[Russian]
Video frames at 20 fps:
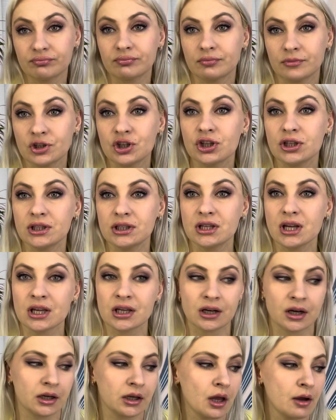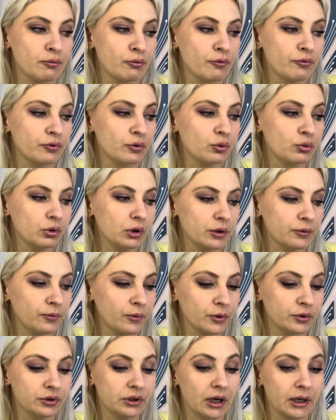Частенько я его
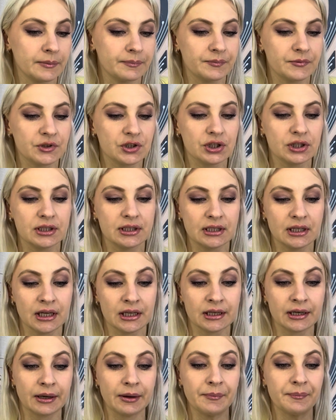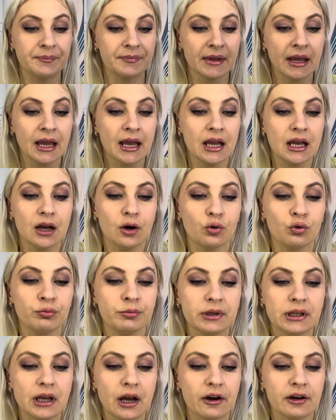выгуливаю, да, частенько. У
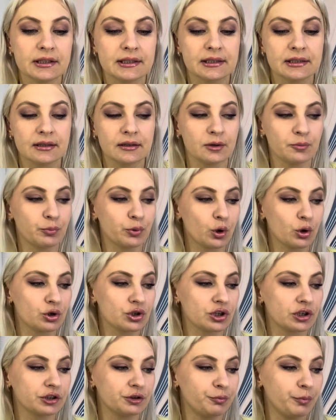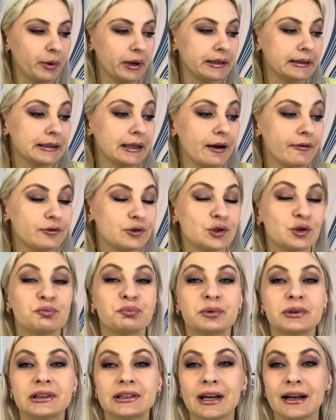меня с Project Pen я все
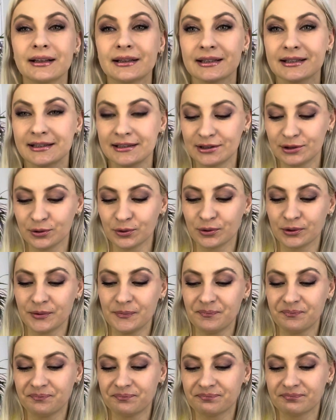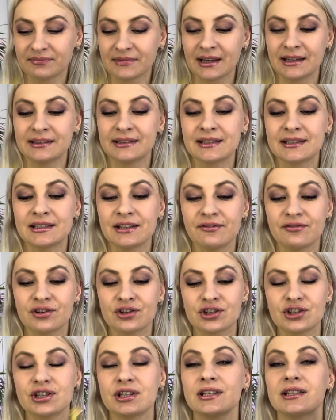пыталась до, до
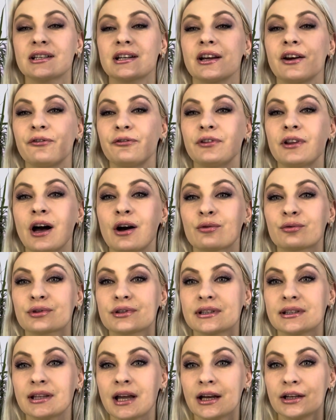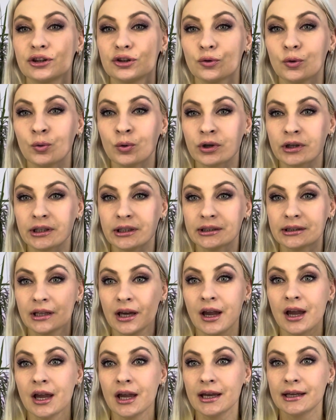завершить Rare Flowers Night Orchid.
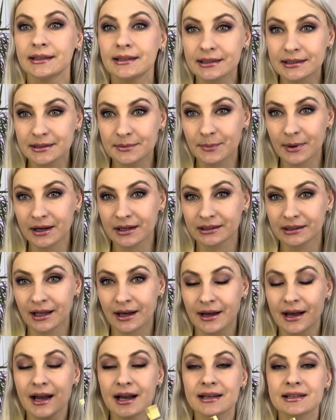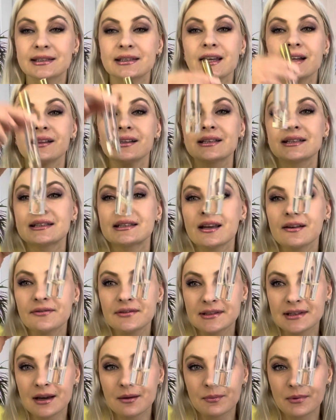Не смогла. Осталась
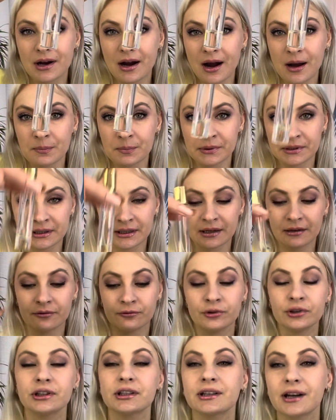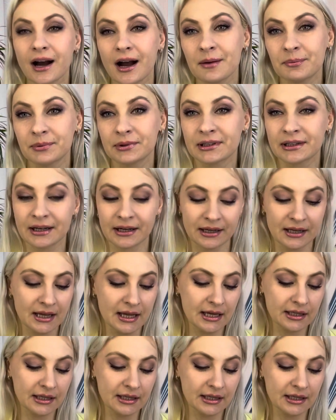совсем капелька. Вот капелька.